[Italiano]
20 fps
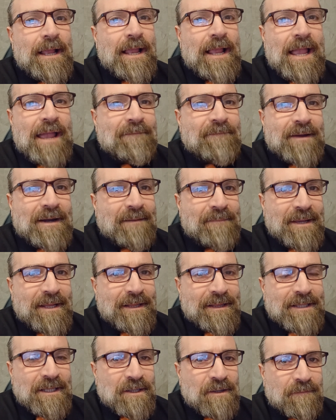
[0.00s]
è
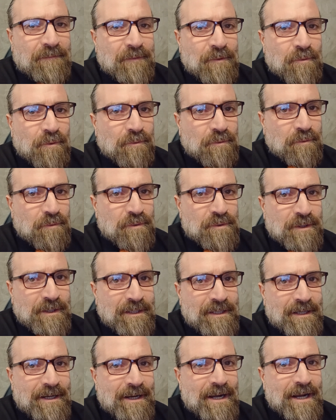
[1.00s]
veramente difficoltoso
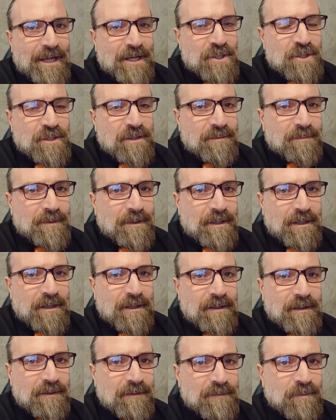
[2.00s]
andare a leggere
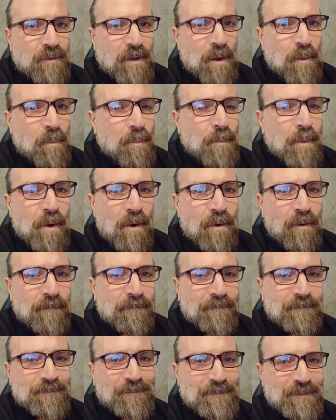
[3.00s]
perché un
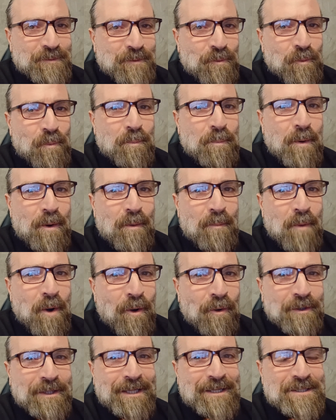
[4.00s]
mm, sono un po'
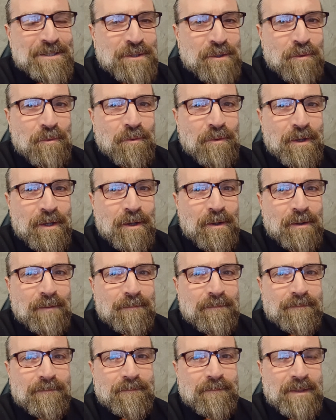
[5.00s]
moti azioni,
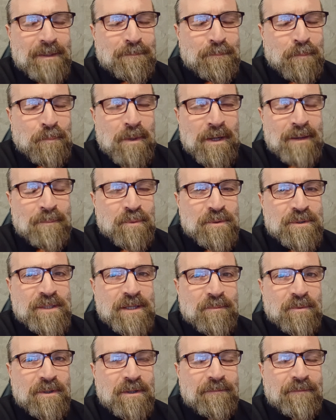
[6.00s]
mm, le
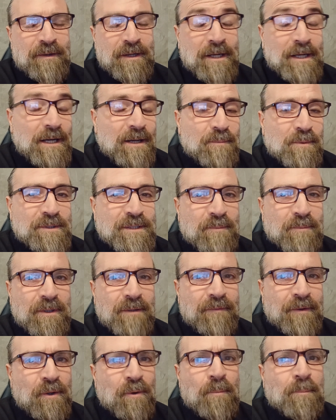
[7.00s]
possiamo definire, li possiamo
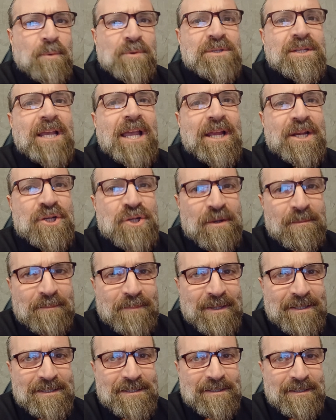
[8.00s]
definire un po' schegge
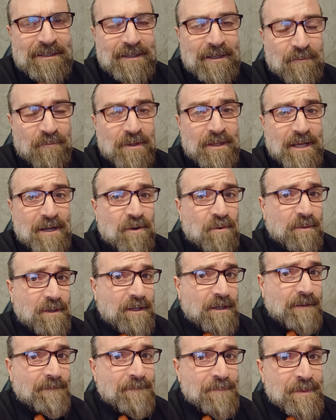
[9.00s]
impazzite. Quindi ecco
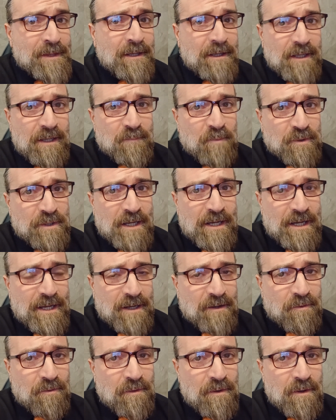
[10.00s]
perché i modelli
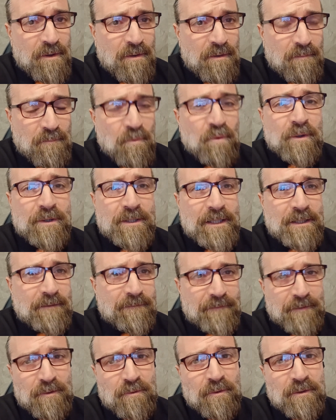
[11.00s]
hanno molta
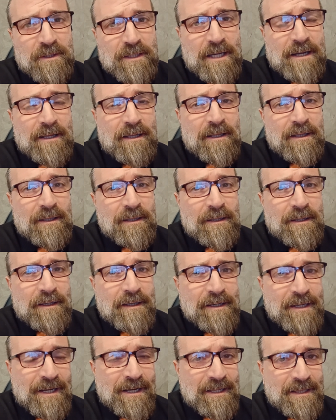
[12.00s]
difficoltà
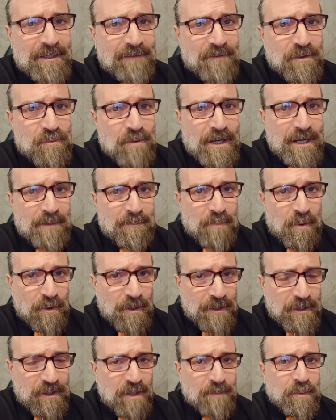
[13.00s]
nell'individuare poi
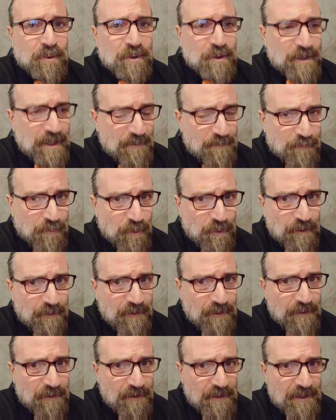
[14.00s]
il tipo di tempo in,